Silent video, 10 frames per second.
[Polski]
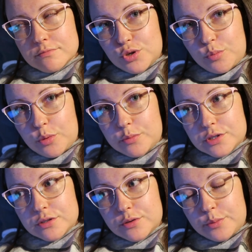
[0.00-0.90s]
mój
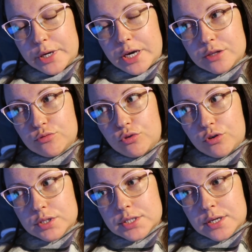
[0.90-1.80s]
pobyt dobiega tu
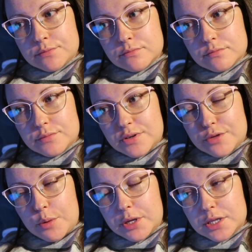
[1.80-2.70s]
końca.
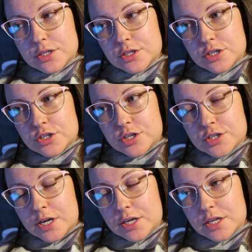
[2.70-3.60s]
Pewnie będę się
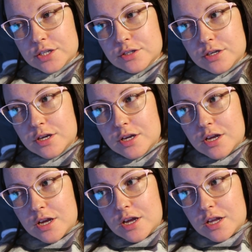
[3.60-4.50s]
jeszcze żegnać.
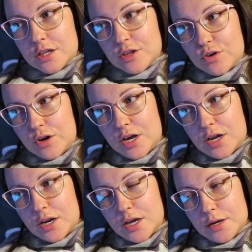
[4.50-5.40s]
No,
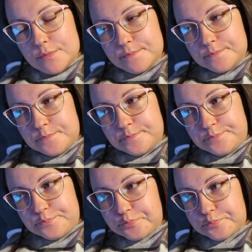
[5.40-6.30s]
ale...
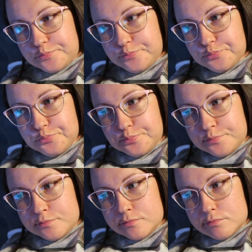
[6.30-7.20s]

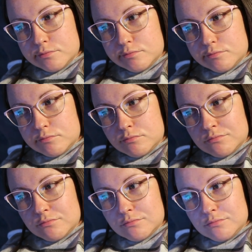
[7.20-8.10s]
Mm,
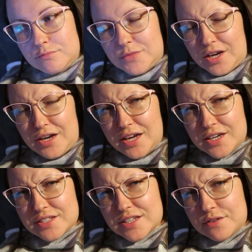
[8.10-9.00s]
ale
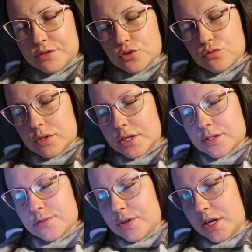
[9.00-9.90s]
jak zawsze tutaj
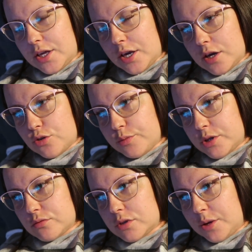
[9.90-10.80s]
jest fajnie, ja
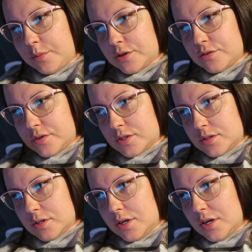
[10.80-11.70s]
lubię tutaj być, więc